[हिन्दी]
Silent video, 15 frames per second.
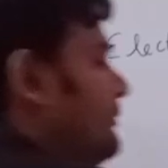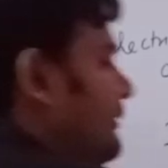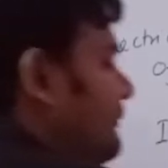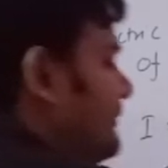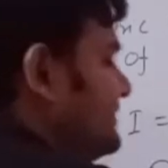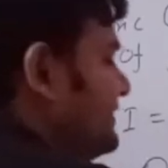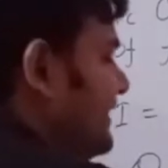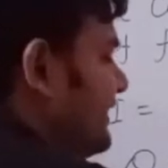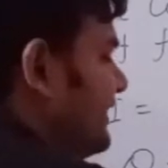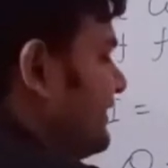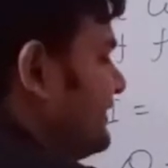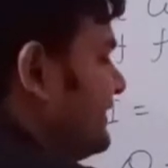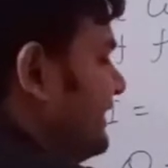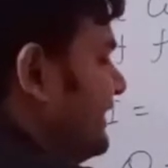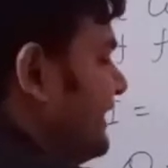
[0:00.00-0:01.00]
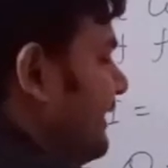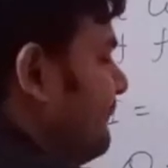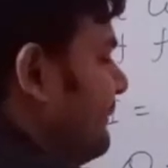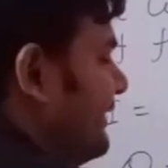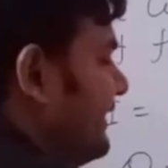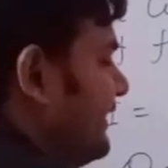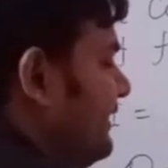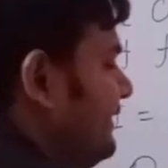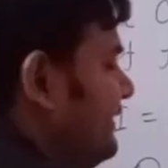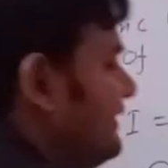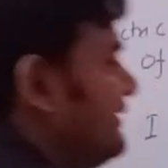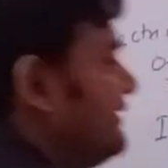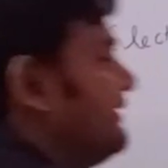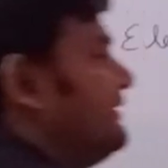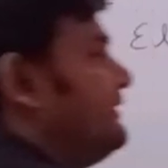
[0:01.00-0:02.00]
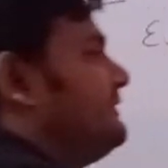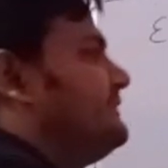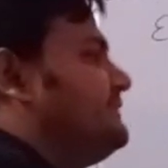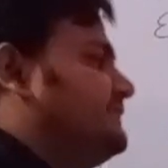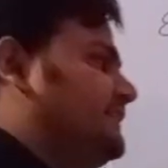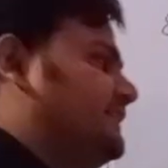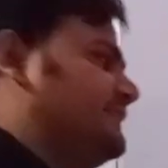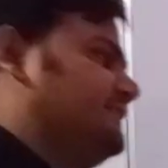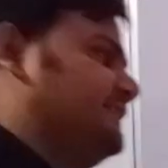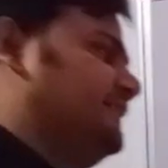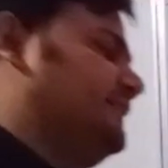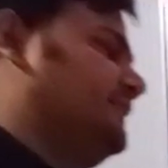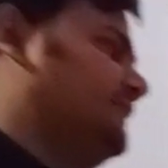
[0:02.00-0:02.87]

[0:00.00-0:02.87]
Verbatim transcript: रिप्रेजेंट करते हैं कैपिटल सी से